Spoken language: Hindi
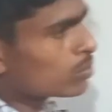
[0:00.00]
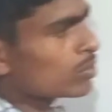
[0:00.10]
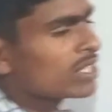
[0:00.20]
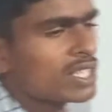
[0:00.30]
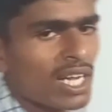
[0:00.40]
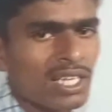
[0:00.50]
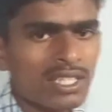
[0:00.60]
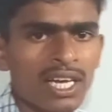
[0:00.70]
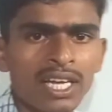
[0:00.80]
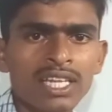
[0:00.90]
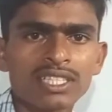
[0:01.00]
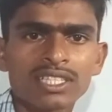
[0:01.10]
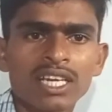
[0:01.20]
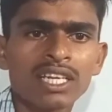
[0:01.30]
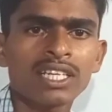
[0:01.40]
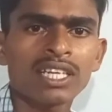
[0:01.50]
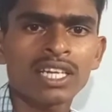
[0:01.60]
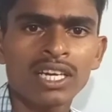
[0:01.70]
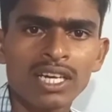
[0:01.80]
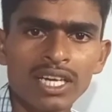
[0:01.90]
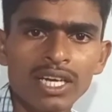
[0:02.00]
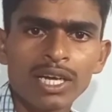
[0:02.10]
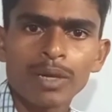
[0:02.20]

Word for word: इसको इस तरह से अरेंज कर लेना है